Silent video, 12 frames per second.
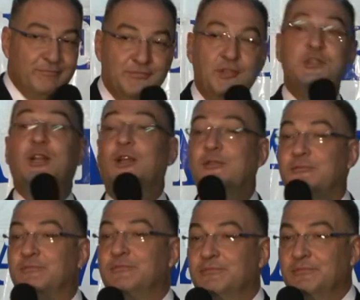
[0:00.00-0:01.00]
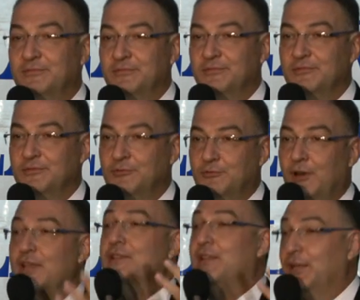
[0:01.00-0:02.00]
Chi ce l'ha? Qual
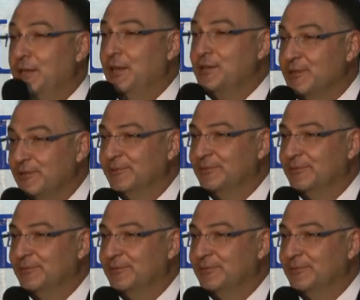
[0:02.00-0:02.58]
è sta chiesa?